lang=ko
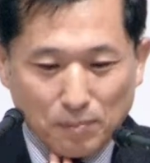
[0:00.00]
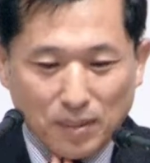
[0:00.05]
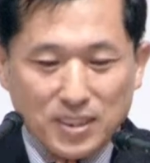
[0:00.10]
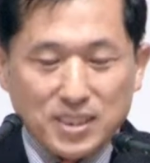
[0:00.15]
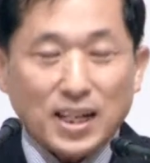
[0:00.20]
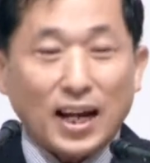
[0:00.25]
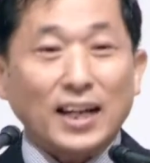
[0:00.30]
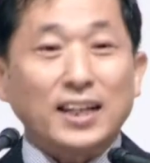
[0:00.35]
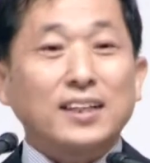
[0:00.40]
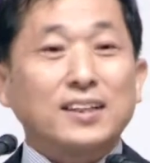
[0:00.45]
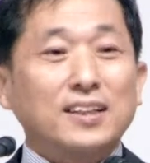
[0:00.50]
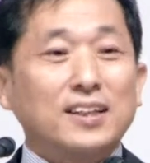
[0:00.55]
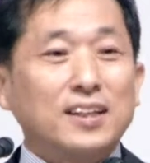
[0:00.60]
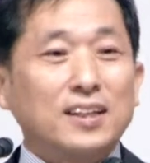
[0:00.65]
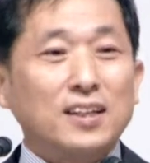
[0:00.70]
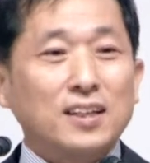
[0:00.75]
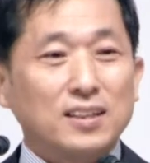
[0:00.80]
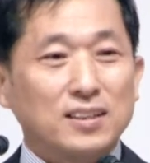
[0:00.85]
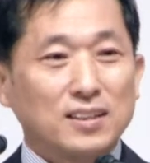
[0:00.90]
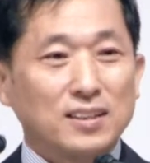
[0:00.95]
마치
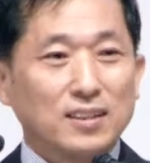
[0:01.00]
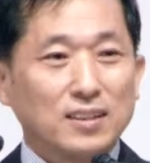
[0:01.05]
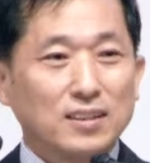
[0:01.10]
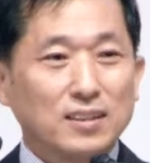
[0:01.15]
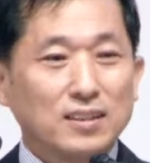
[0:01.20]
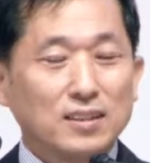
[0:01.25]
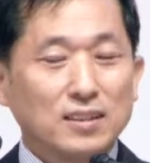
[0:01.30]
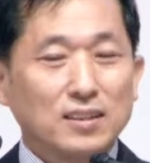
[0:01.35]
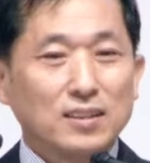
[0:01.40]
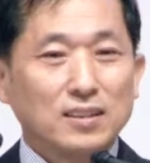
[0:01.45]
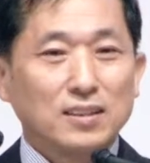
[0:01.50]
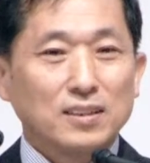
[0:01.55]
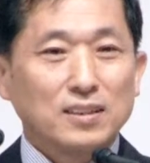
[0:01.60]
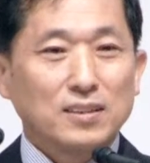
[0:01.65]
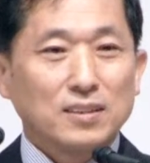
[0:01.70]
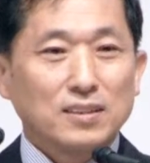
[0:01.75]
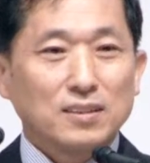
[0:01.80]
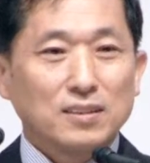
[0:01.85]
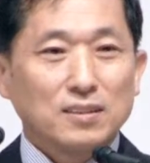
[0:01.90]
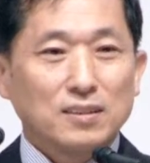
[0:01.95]
아기들이
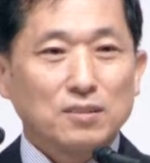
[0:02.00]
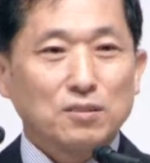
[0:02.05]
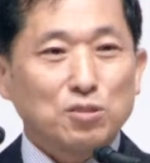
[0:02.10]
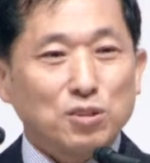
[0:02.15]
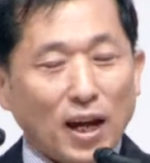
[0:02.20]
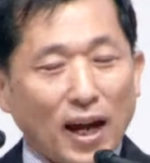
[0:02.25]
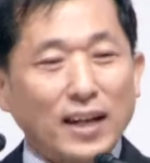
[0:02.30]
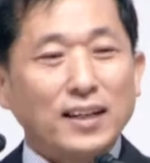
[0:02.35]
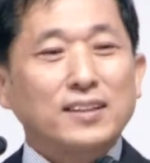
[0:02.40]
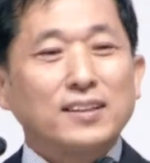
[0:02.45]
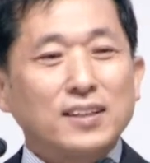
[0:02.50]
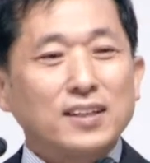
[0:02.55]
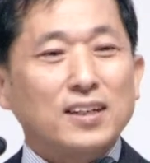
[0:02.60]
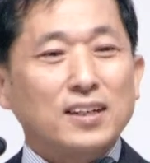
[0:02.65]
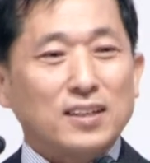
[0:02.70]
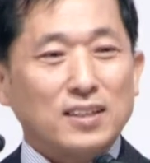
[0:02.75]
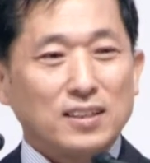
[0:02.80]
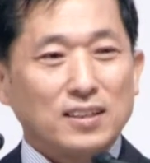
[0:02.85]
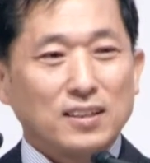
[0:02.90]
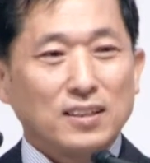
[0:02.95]
우리
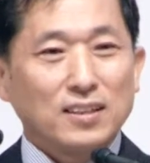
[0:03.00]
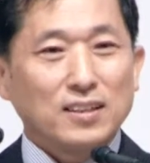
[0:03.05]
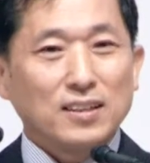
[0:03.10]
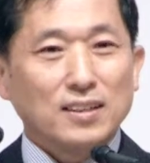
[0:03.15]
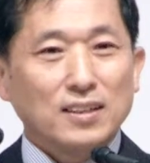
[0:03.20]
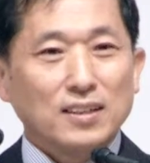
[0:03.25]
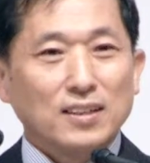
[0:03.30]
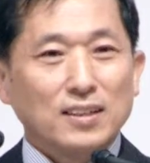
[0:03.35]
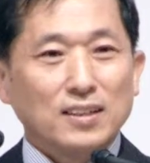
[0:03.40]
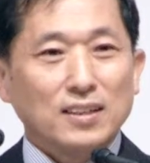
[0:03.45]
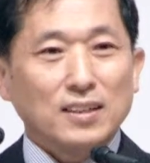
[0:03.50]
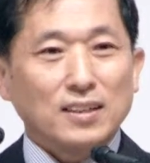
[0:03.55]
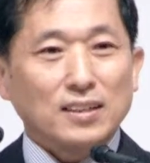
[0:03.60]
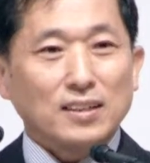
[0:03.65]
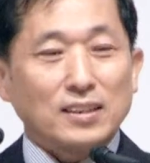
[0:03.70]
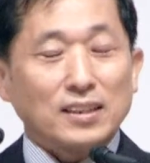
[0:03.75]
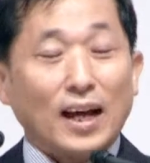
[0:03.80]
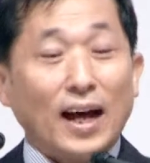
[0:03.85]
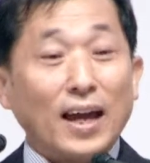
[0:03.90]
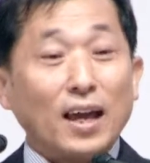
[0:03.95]
아이들이
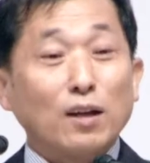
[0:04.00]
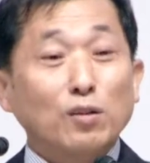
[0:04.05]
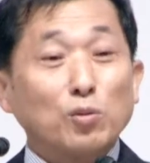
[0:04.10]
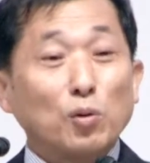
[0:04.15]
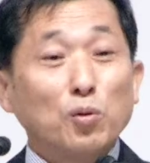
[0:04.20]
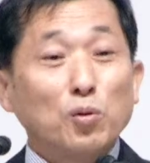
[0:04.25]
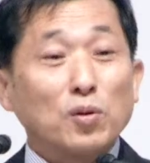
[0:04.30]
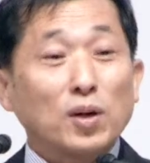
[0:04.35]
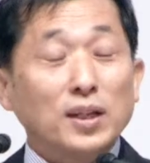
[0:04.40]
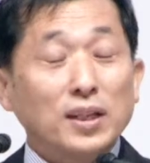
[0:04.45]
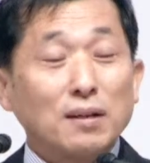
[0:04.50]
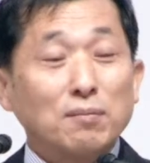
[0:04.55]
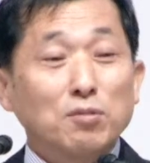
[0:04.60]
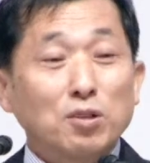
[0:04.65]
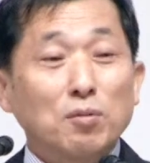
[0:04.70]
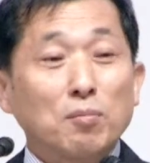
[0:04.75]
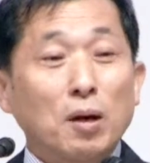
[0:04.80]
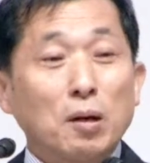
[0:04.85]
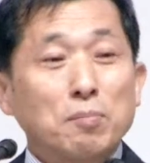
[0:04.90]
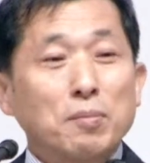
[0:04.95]
나의 소유가
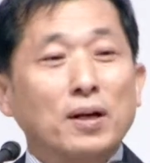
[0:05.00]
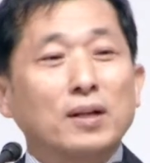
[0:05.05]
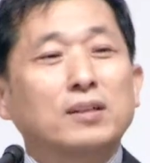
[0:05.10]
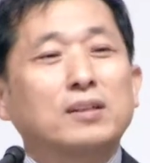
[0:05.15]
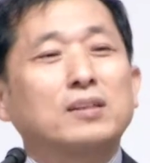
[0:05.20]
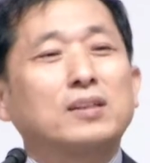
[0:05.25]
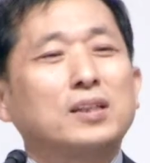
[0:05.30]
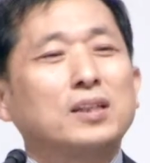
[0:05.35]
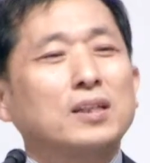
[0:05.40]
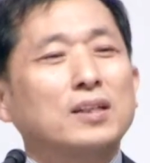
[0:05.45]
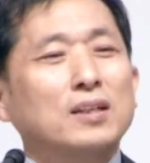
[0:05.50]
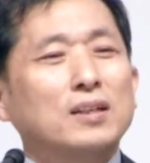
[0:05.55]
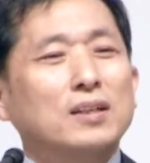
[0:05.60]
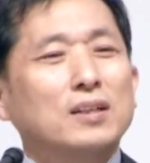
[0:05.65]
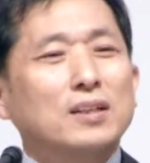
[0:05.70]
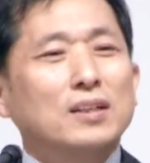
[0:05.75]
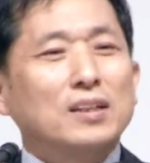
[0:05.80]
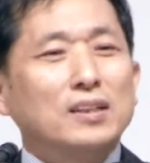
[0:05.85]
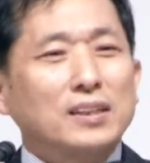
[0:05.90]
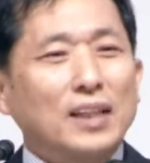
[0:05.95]
됨으로 말미암아 그들이
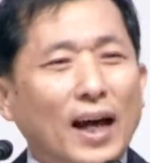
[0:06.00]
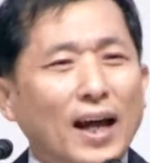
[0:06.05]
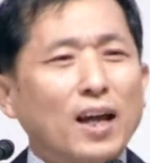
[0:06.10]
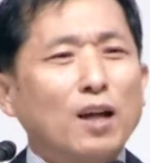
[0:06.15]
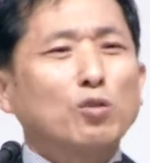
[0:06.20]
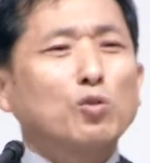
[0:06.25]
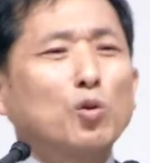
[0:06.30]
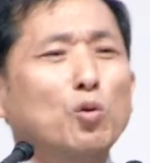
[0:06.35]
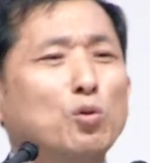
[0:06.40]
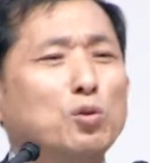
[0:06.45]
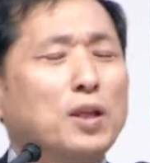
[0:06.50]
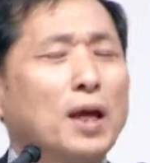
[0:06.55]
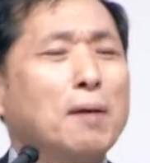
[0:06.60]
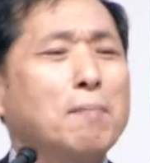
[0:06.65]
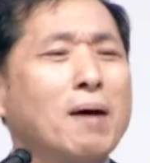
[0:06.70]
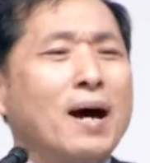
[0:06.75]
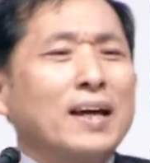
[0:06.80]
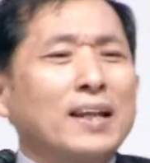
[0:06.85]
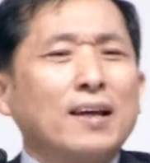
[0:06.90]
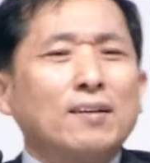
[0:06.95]
나의
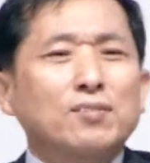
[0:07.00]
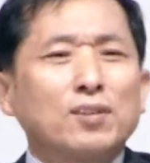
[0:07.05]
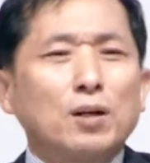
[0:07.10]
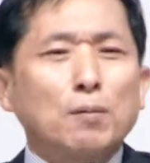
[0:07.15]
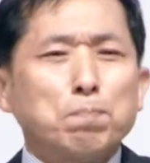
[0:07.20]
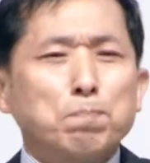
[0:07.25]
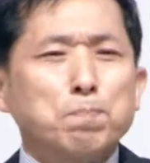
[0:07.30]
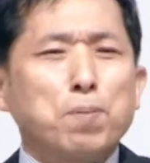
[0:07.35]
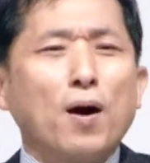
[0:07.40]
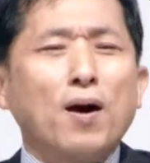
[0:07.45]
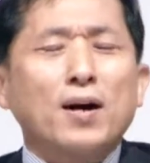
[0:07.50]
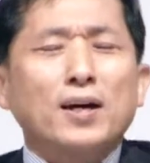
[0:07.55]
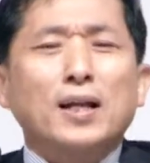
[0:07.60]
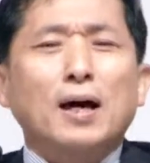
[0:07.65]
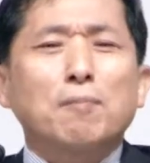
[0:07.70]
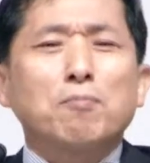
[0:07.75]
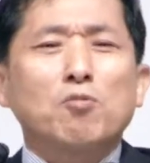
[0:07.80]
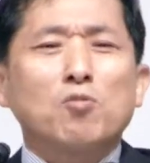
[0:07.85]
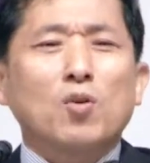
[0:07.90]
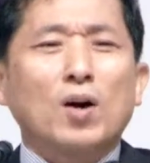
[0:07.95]
소유됨 안에서
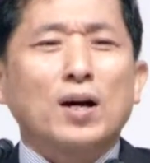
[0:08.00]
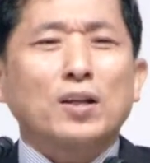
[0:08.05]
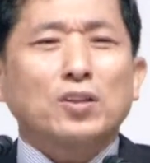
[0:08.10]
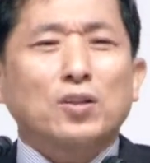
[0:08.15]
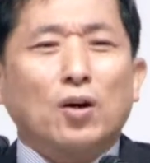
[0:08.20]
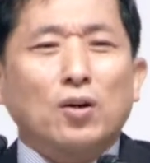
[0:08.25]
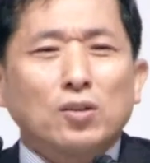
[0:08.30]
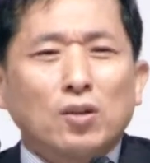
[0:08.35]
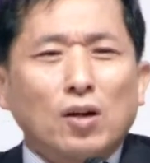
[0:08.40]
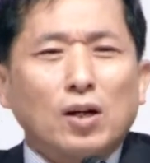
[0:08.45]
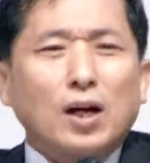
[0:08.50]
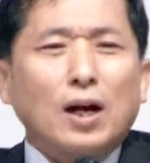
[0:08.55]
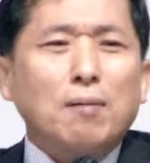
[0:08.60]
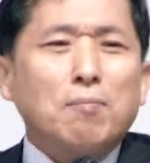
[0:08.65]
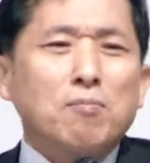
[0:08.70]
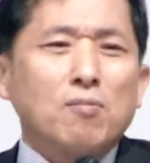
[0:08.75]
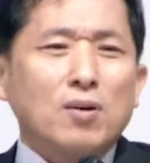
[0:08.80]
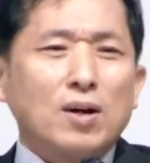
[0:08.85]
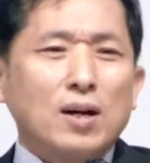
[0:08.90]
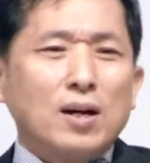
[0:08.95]
평안함과
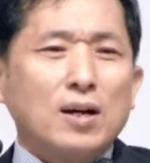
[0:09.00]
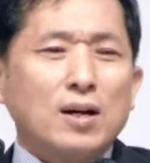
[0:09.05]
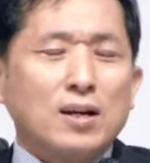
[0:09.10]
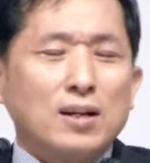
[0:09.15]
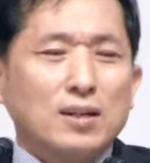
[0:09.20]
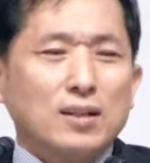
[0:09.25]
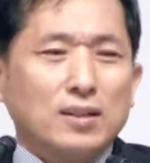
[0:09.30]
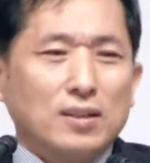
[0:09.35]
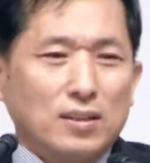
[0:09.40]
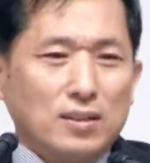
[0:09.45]
넉넉함과